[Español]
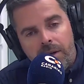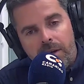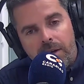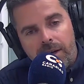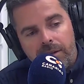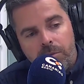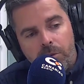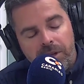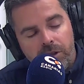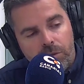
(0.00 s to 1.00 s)
en este
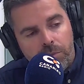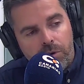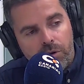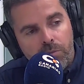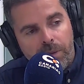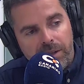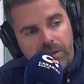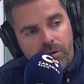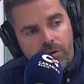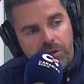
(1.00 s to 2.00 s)
momento por un
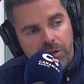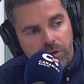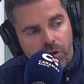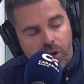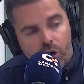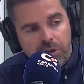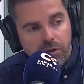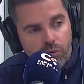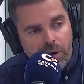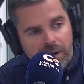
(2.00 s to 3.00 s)
partido, insisto, de corte
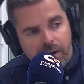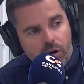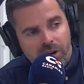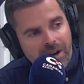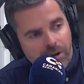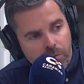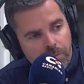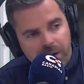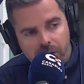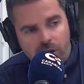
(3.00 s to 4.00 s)
insular que no quiere
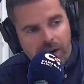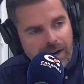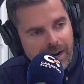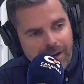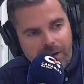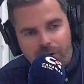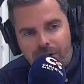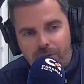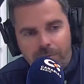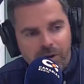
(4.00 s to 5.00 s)
romper con Canarias, no
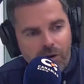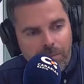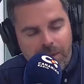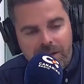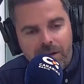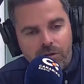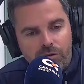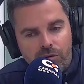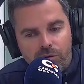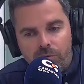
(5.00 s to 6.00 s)
quiere romper con España,
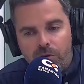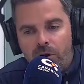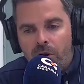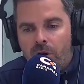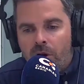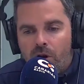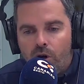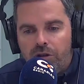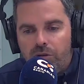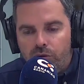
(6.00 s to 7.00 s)
nosotros somos
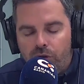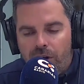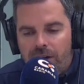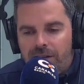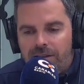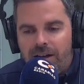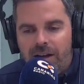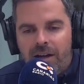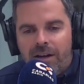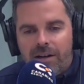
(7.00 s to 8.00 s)
constitucionalistas,
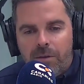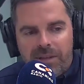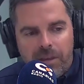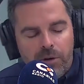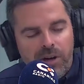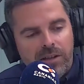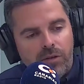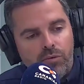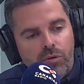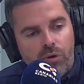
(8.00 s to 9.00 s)
respetamos el
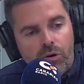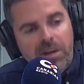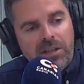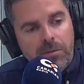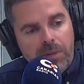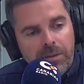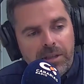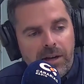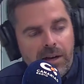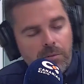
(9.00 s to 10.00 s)
Estatuto de Autonomía,
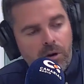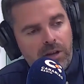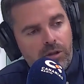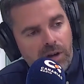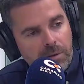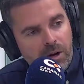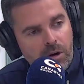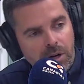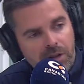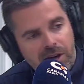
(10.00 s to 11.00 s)
simplemente queremos gestionar
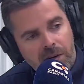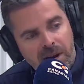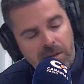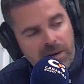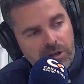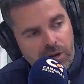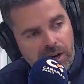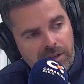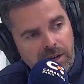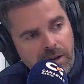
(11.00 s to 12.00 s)
mejor y traer más inversiones a
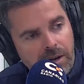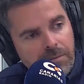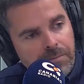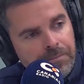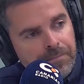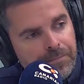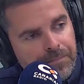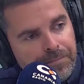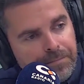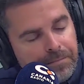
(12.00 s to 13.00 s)
esta isla.
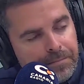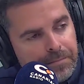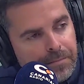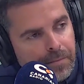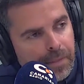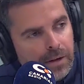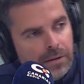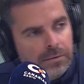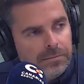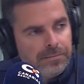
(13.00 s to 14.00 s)
Bueno, a partir de ahora vamos
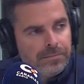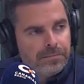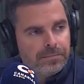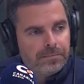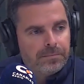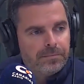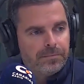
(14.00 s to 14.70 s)
a dividir las preguntas